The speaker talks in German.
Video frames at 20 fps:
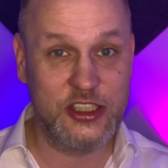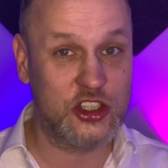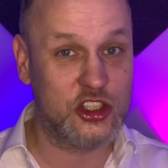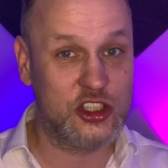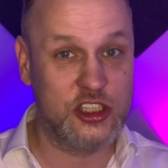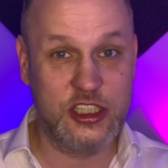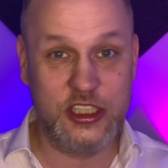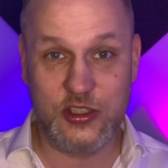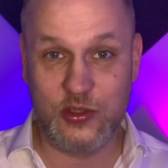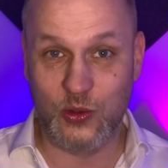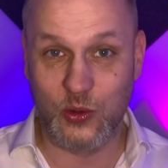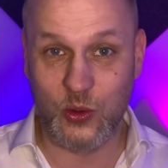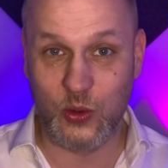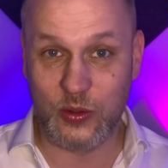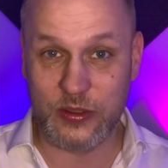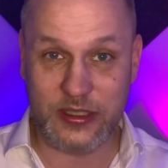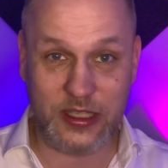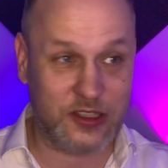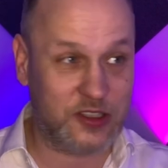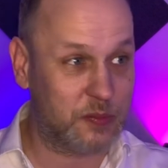
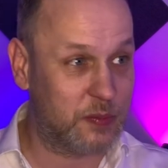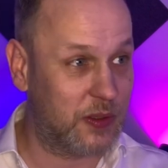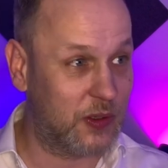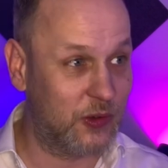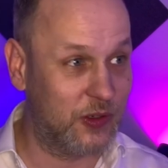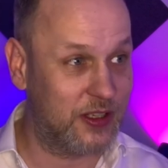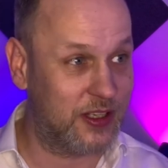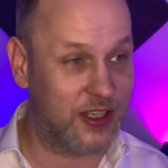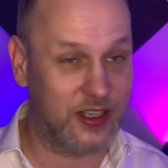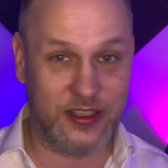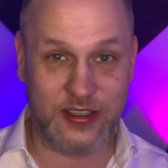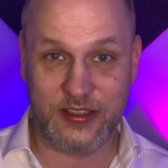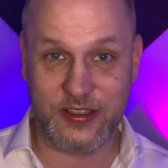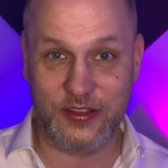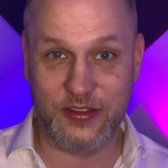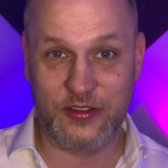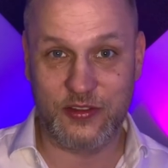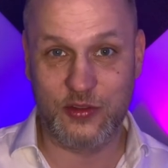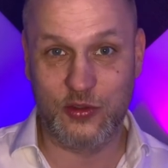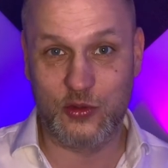STIKO, das
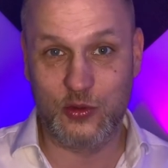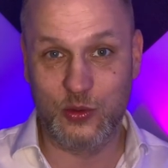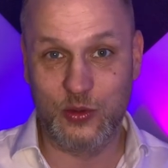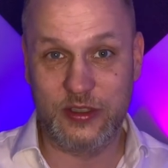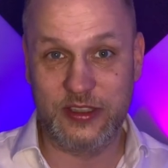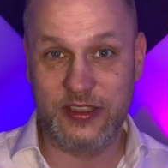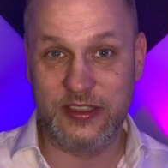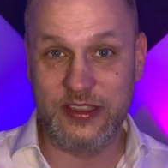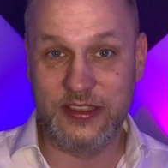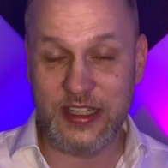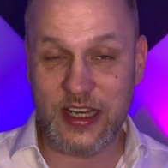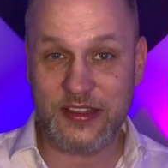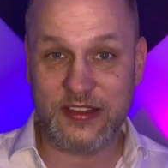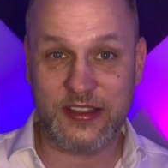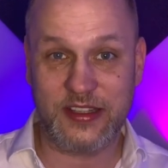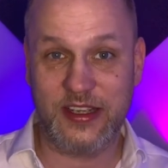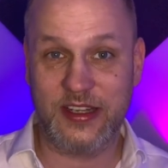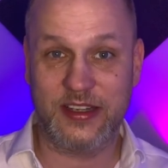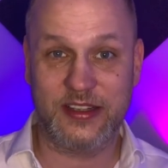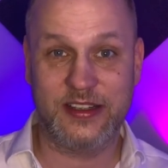Paul-Ehrlich-Institut,
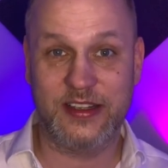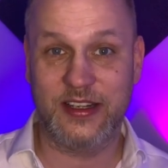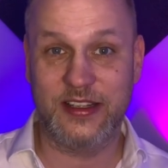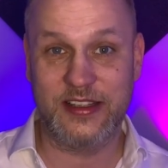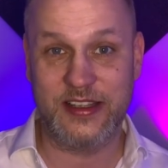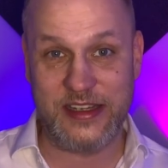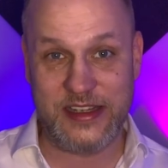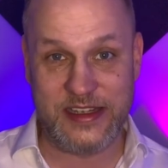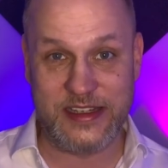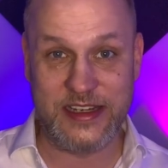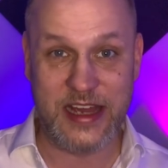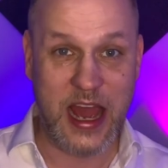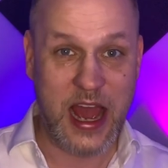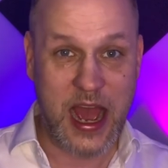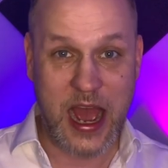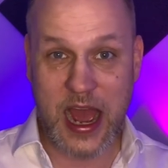das RKI,